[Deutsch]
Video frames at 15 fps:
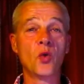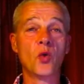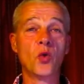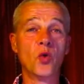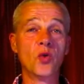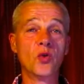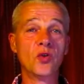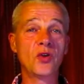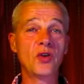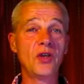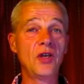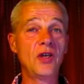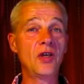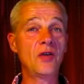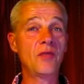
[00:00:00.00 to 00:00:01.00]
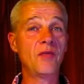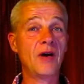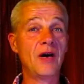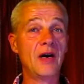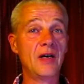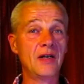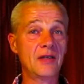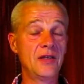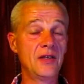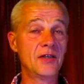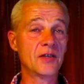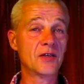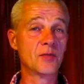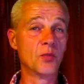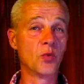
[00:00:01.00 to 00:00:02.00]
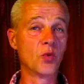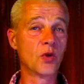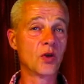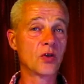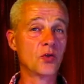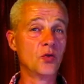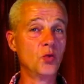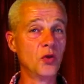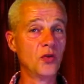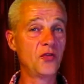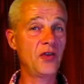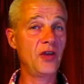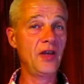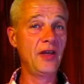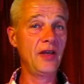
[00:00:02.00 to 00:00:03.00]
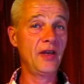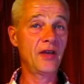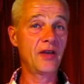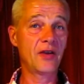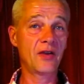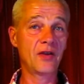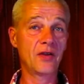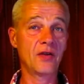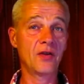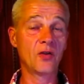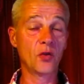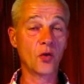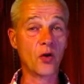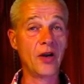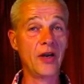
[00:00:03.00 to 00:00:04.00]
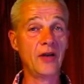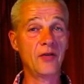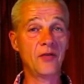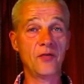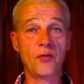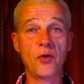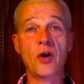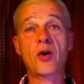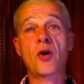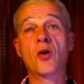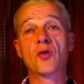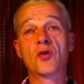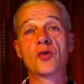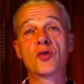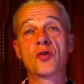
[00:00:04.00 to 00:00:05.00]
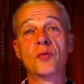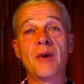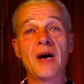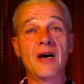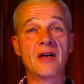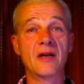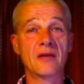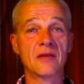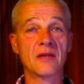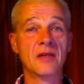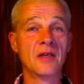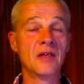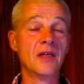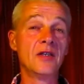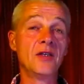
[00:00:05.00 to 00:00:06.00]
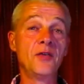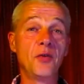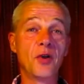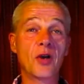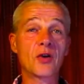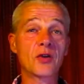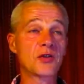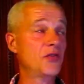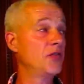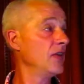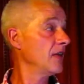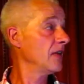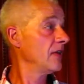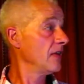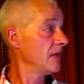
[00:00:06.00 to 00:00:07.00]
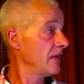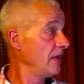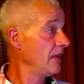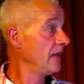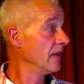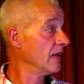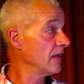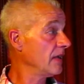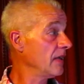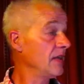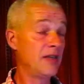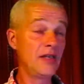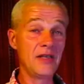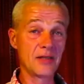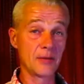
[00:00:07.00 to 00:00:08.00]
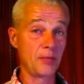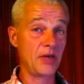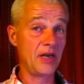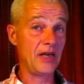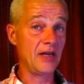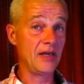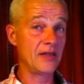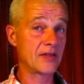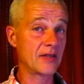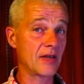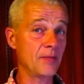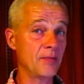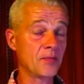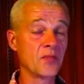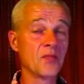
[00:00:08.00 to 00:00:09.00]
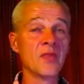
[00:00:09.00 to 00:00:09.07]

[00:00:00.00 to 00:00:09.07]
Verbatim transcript: und ich war dieses Monat nur fähig, neun Workouts zu machen. Die Workouts findet ihr hier in dieser Playliste.